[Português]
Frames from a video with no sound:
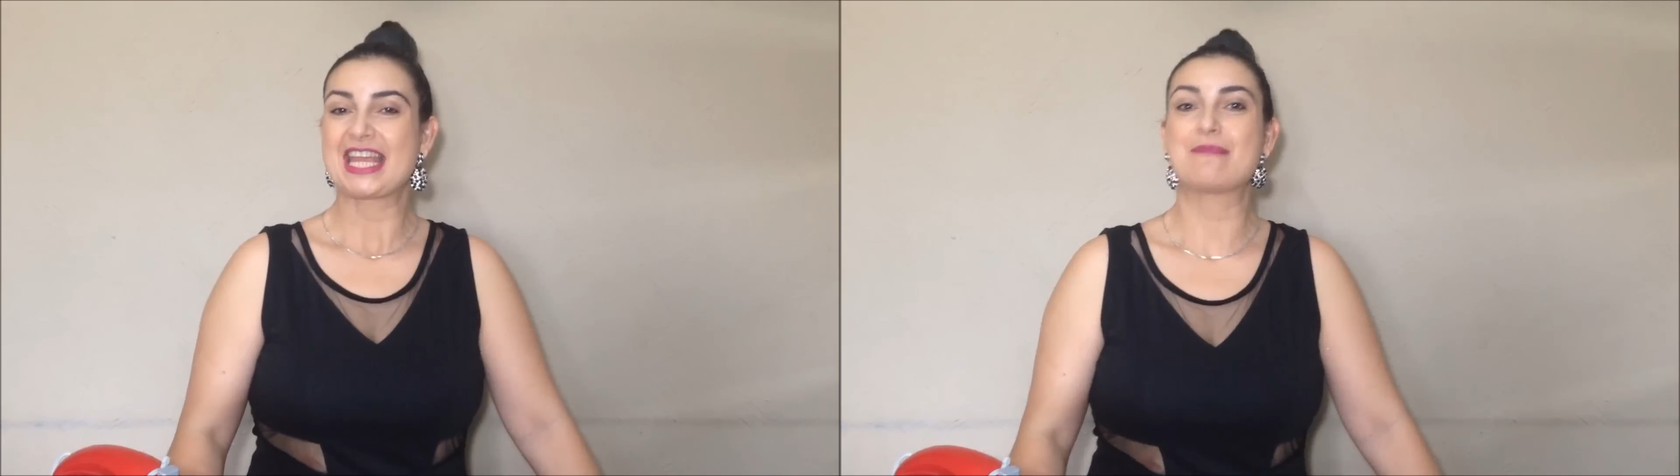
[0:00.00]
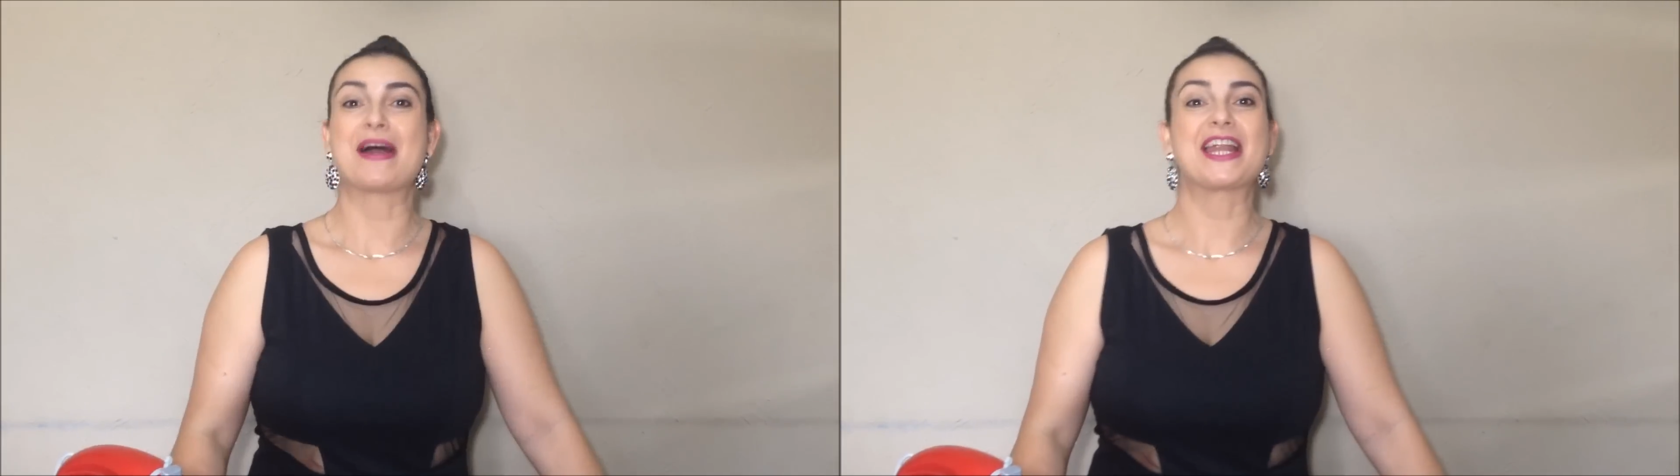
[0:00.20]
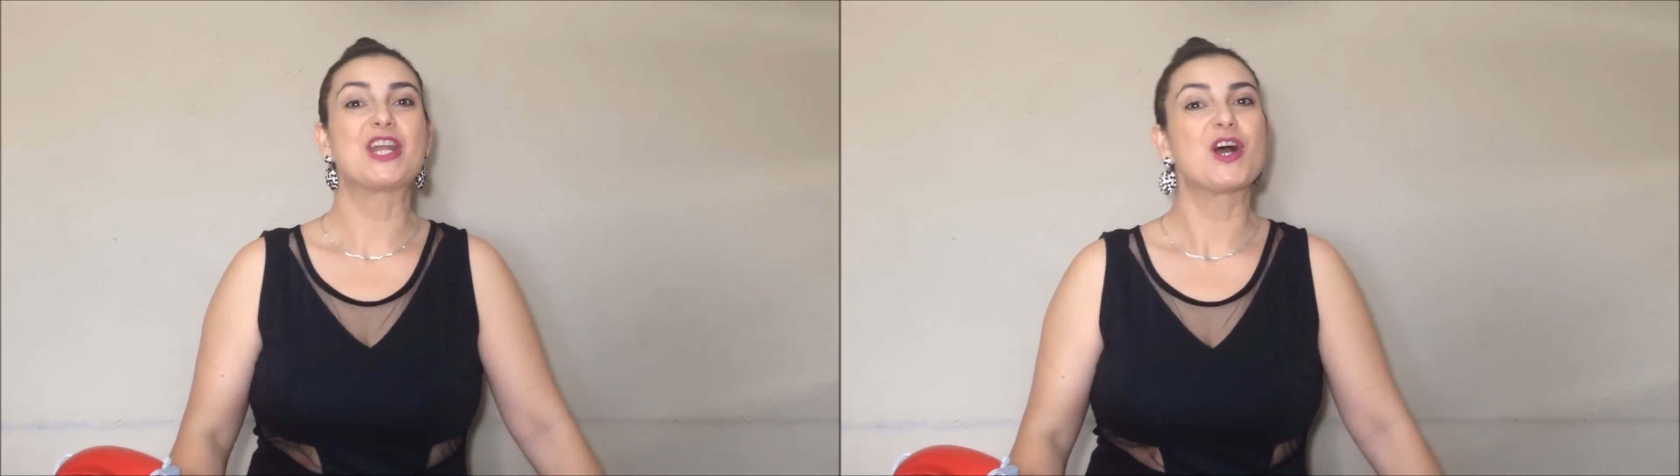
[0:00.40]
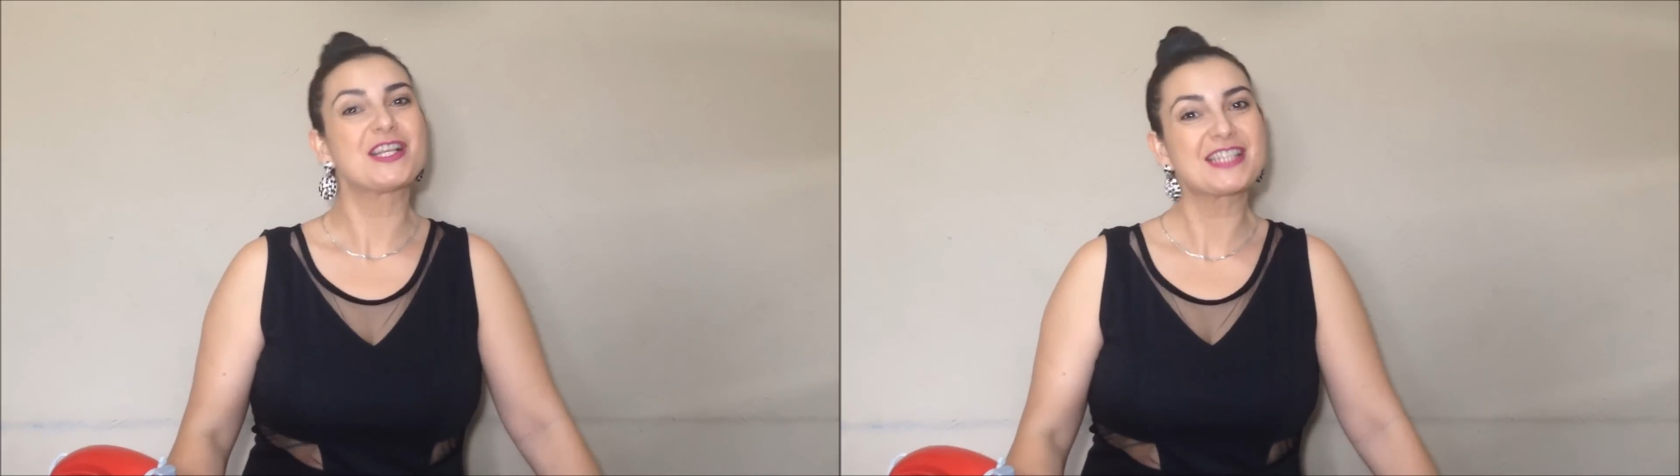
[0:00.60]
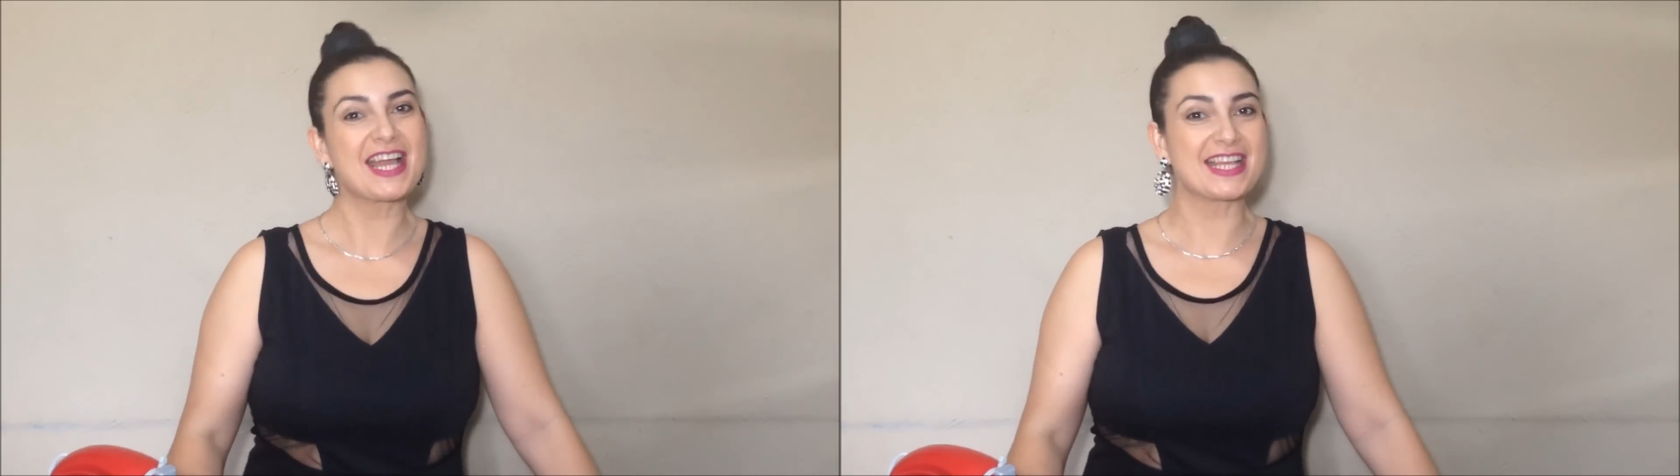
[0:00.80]
E para a
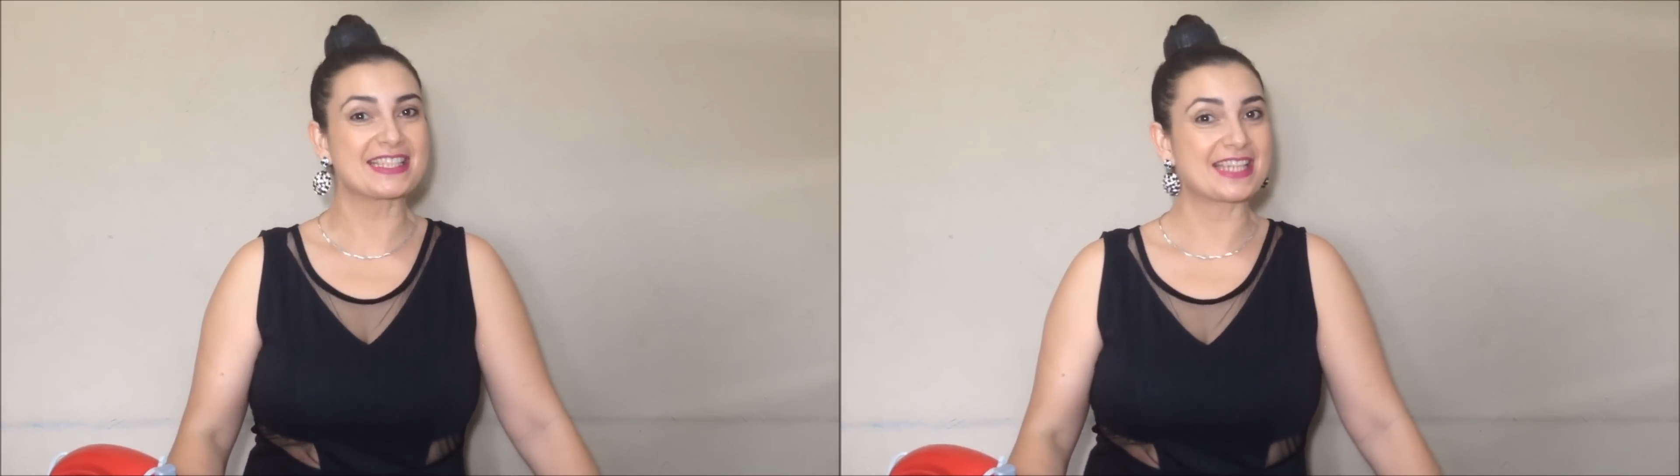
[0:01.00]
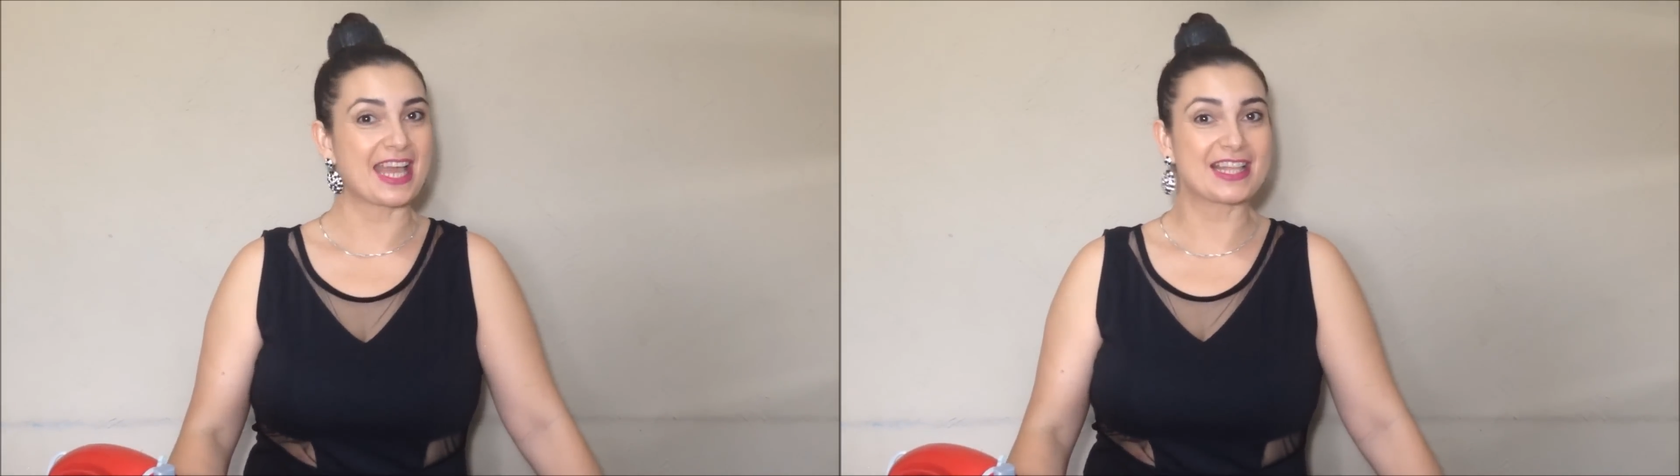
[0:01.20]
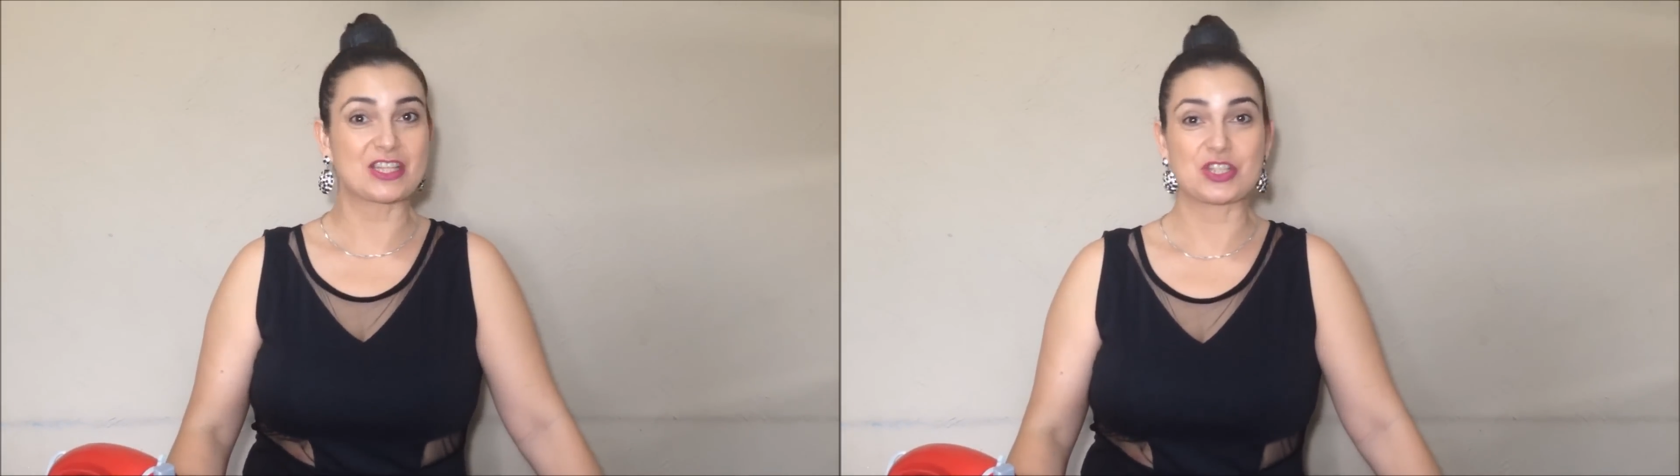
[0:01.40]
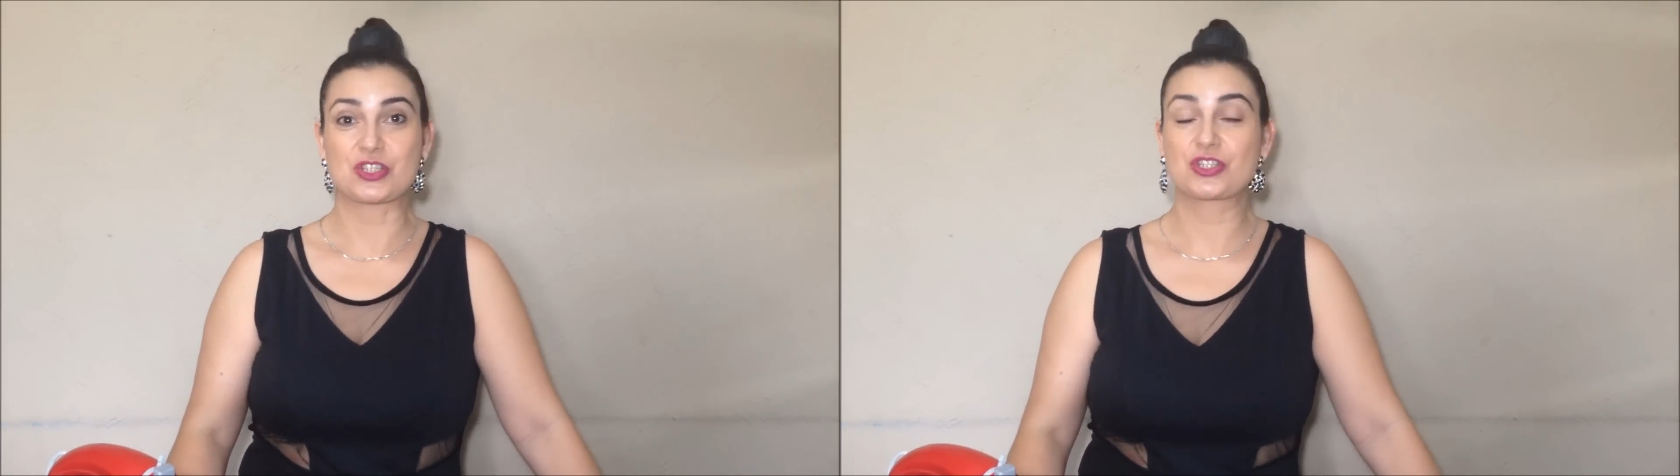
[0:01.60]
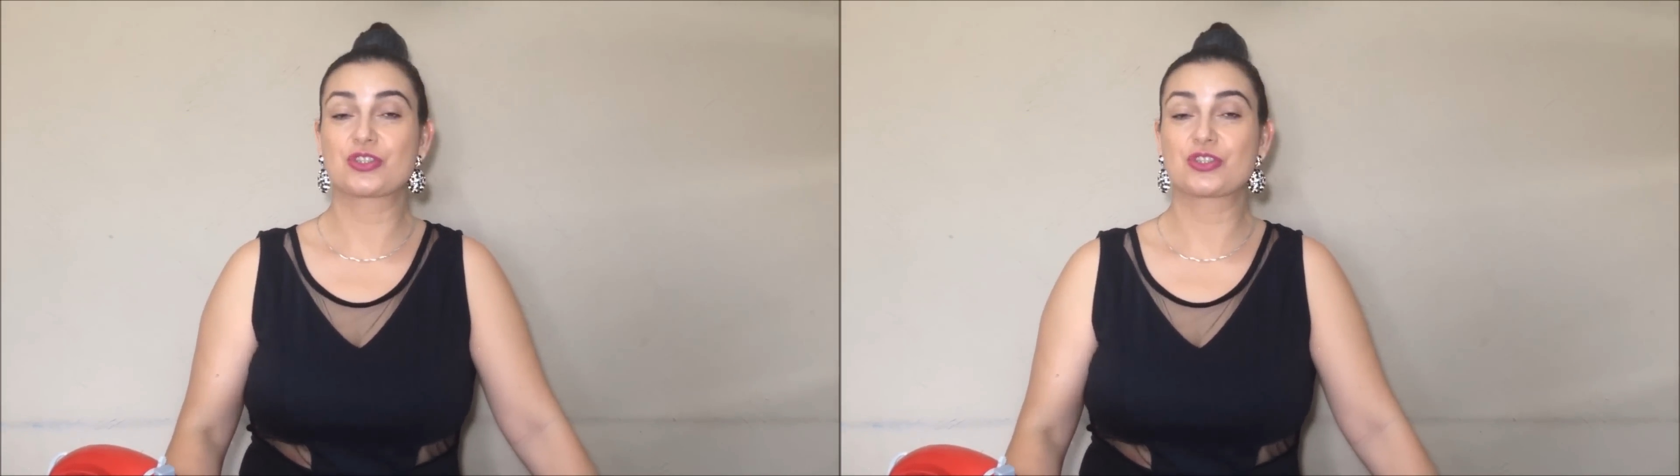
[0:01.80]
nossa receita, gente,